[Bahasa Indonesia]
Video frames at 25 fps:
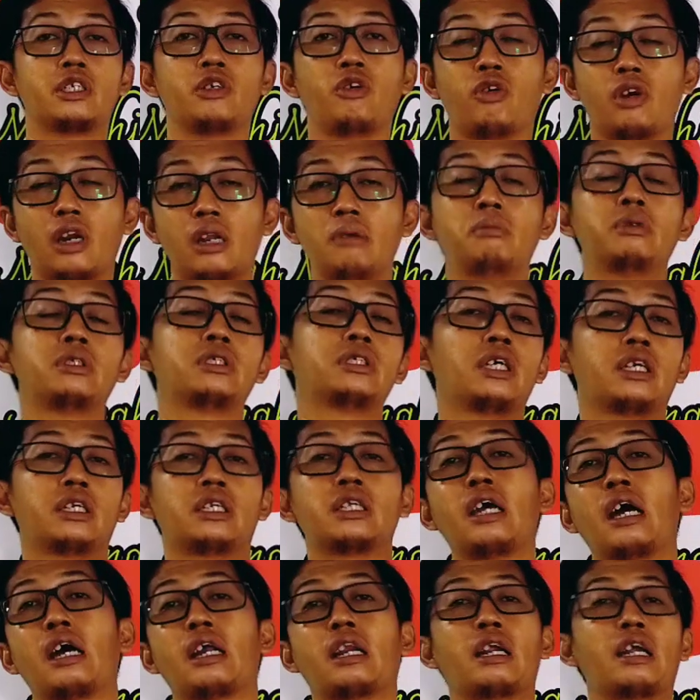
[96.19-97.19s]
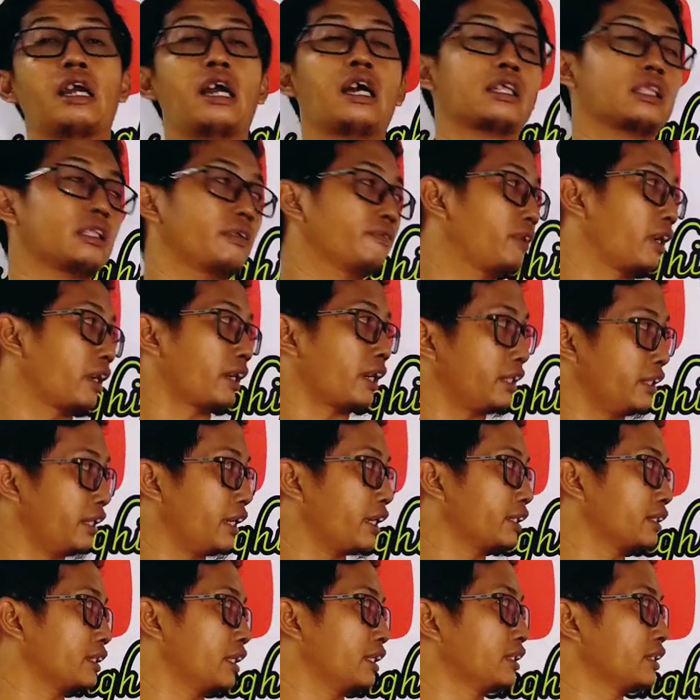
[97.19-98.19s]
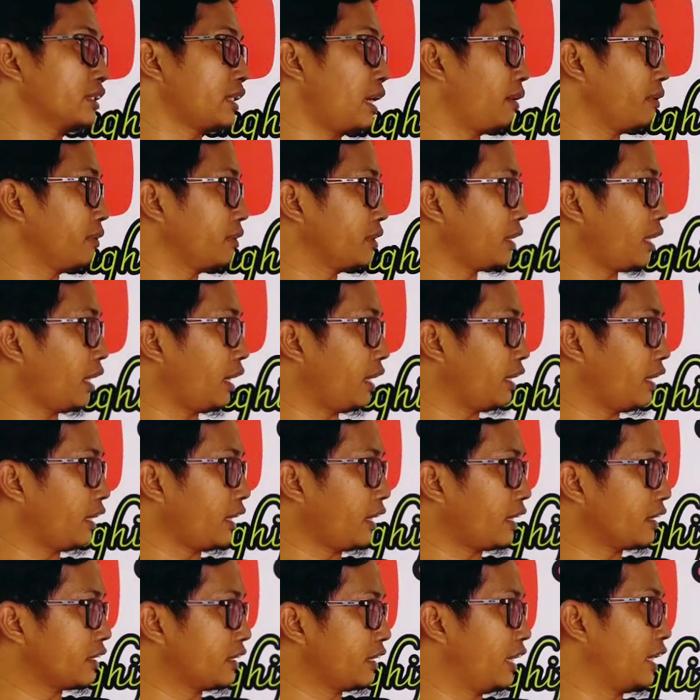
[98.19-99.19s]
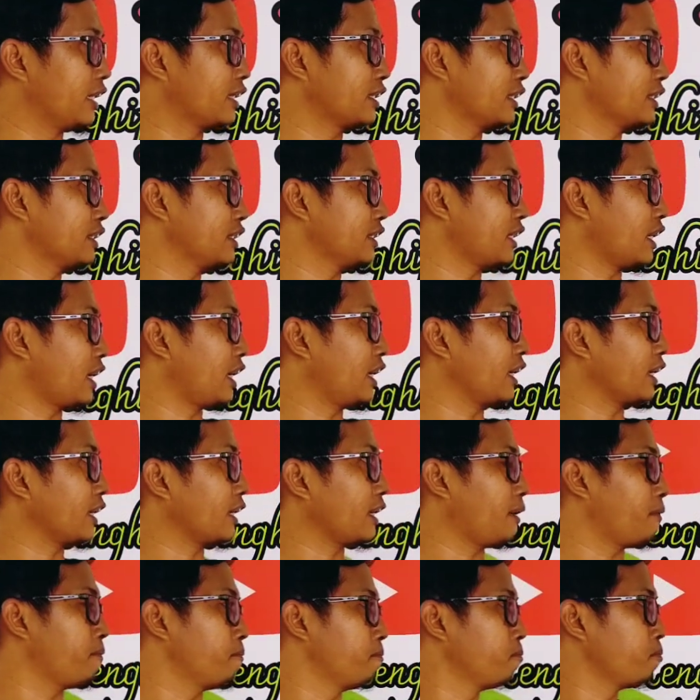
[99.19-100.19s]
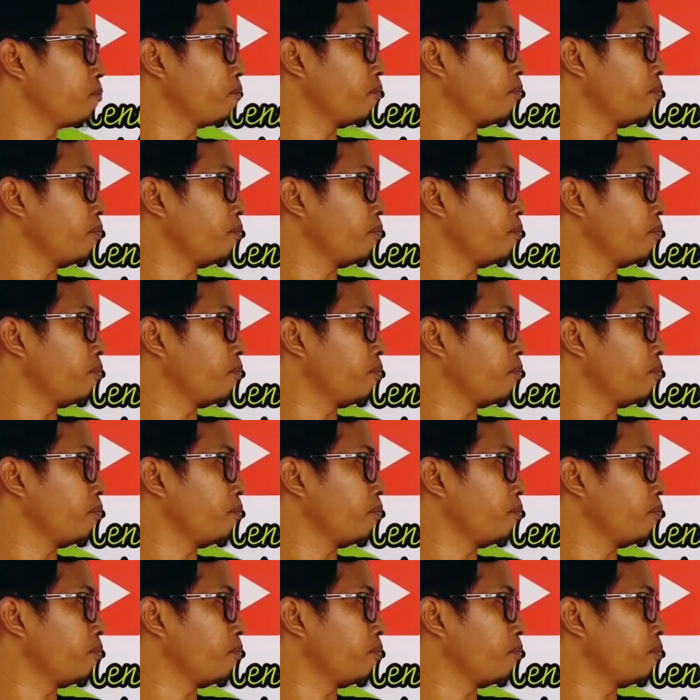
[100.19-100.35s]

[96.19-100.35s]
diolah menjadi arang aktif yang nanti akan saya, saya jelaskan secara lengkap.